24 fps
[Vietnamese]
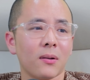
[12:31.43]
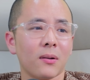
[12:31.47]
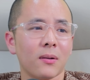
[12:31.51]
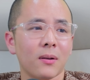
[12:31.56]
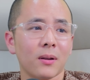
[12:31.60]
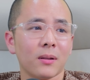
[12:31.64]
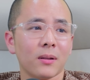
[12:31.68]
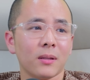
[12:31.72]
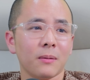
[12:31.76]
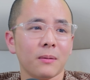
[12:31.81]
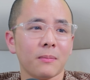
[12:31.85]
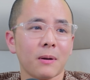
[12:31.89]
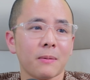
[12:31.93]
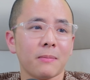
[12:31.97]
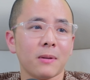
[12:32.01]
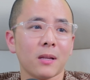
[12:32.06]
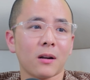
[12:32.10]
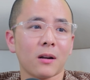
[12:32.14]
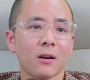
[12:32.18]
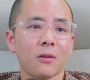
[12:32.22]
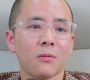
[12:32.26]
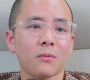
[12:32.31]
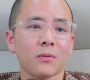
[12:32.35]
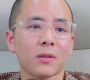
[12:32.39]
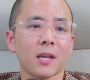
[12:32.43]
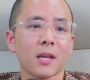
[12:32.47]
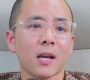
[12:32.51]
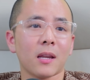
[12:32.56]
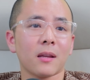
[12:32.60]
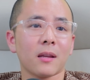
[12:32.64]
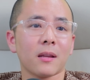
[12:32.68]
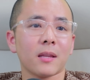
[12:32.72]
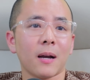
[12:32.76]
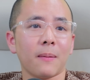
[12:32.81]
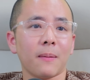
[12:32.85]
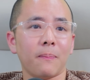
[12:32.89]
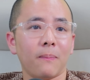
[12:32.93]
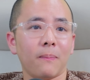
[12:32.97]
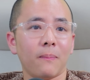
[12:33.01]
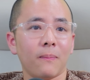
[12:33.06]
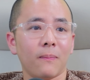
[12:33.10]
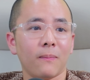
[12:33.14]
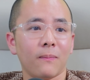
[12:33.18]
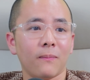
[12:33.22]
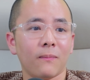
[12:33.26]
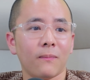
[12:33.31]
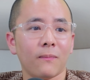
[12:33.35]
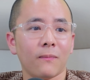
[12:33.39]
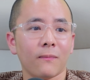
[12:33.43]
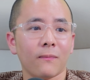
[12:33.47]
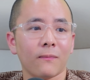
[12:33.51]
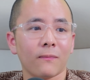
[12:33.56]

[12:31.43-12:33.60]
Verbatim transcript: nó, nhưng mà bây giờ không có tiền để nhập.